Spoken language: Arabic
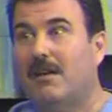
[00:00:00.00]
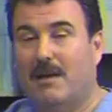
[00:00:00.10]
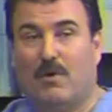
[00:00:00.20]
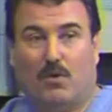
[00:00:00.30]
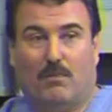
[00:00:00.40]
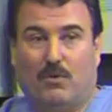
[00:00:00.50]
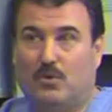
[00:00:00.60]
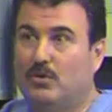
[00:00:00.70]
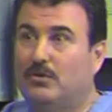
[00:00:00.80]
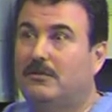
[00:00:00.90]
انا بكون
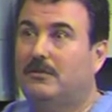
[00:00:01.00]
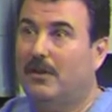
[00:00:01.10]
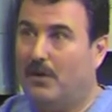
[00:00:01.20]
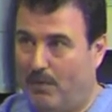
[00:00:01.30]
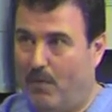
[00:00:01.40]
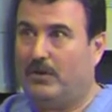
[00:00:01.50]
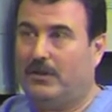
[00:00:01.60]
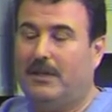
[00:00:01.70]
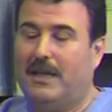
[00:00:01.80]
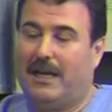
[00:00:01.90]
استعمال الروبوت
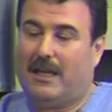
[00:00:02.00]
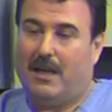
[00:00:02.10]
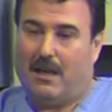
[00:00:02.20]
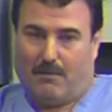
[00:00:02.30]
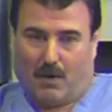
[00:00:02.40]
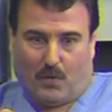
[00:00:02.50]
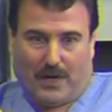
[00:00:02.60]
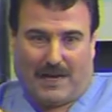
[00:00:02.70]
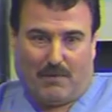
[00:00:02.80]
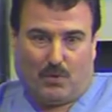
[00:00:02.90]
الروبوت يعني أه.
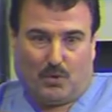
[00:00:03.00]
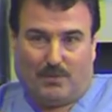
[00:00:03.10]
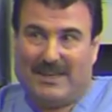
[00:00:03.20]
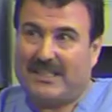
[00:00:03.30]
بكون انا موجود